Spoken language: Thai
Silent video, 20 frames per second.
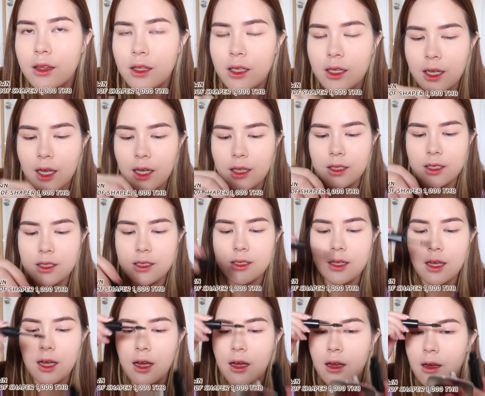ในการที่
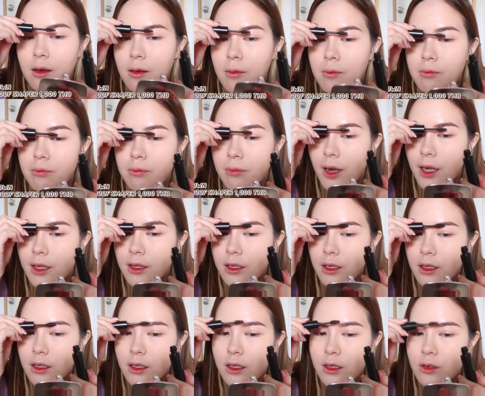จะปัด
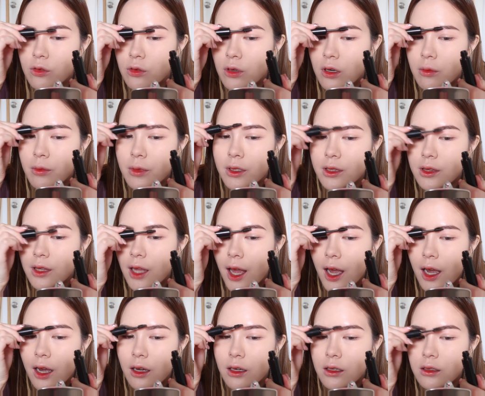ให้คิ้วเรามันตั้ง
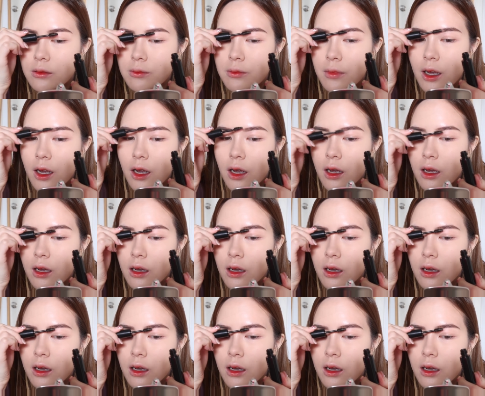ขึ้นมา